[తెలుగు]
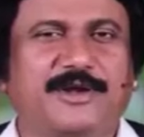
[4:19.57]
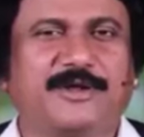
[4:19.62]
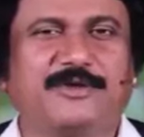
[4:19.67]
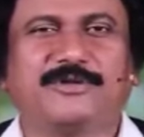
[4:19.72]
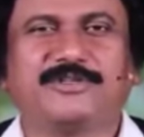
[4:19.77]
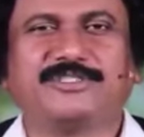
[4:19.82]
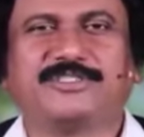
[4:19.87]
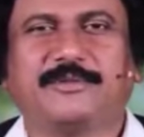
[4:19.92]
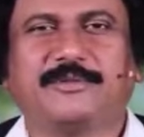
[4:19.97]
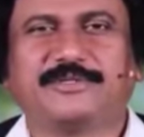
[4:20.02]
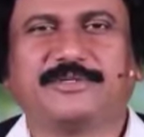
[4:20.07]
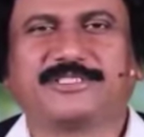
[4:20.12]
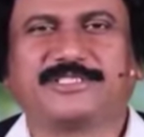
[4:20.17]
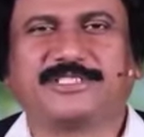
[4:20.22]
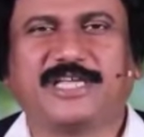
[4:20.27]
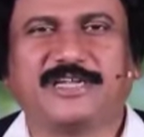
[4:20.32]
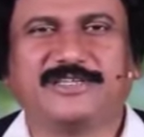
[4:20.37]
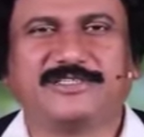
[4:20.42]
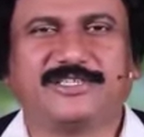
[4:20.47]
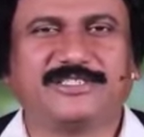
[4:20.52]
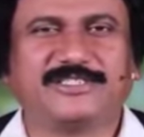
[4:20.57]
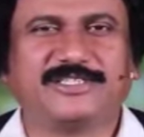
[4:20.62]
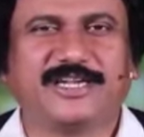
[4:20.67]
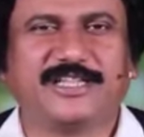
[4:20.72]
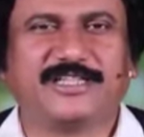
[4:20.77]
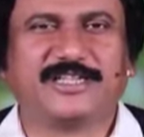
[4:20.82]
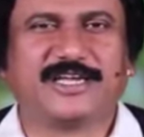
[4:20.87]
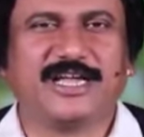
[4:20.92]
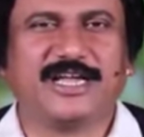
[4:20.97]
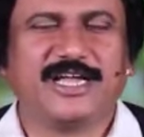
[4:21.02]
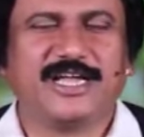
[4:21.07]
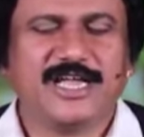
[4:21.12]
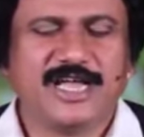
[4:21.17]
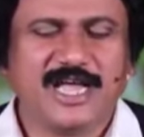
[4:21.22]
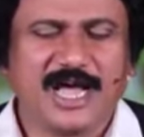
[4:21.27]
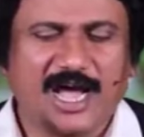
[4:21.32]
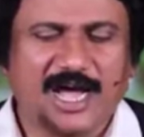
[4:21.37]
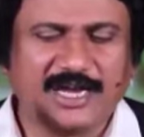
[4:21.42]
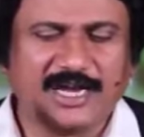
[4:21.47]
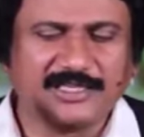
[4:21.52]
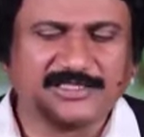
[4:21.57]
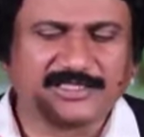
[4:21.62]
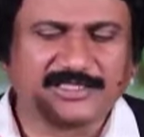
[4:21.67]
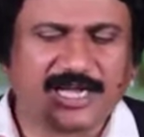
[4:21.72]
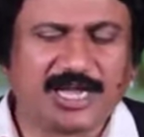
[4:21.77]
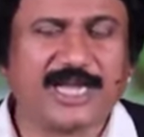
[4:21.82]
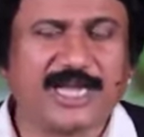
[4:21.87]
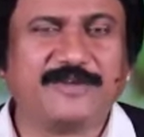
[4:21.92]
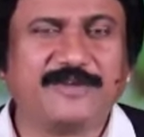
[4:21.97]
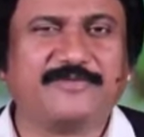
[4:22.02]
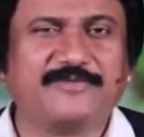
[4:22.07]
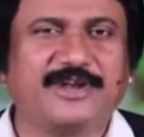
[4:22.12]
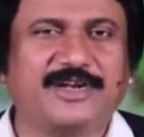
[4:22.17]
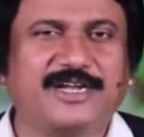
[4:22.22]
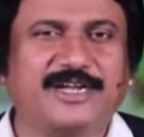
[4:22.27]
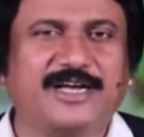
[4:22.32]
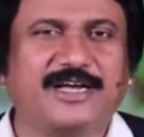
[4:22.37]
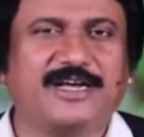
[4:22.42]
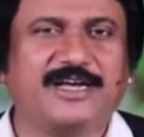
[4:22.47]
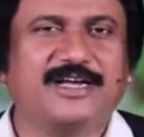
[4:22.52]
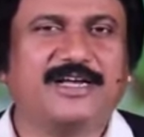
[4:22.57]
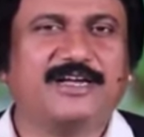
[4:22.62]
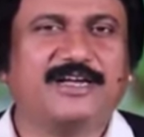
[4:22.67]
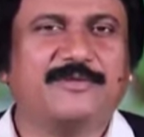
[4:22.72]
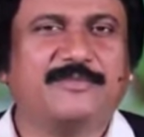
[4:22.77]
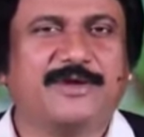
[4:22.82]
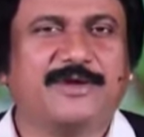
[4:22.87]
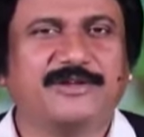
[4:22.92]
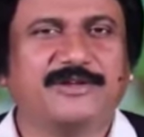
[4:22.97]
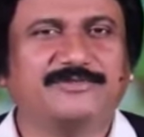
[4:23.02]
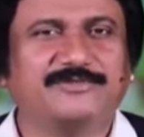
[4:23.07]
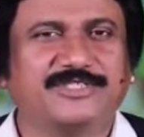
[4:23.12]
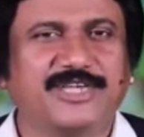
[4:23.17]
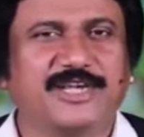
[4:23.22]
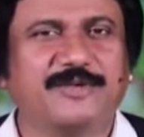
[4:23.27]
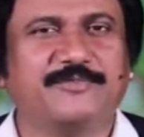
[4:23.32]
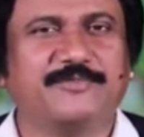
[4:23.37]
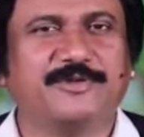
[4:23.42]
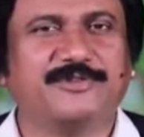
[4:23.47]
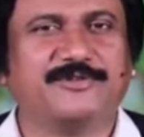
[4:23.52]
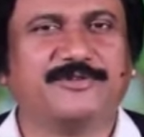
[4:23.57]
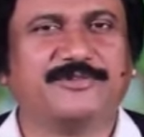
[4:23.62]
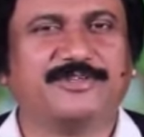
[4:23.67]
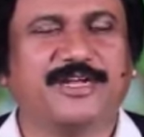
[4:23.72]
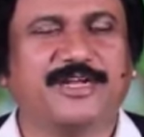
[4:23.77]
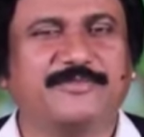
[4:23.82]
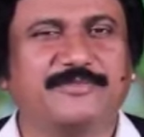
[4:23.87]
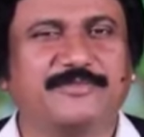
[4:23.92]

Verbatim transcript: కొరకు సమస్తాన్ని చేశాడు అందుకే ఆయన సహాయం వలన మనం జయం పొందుకుంటాం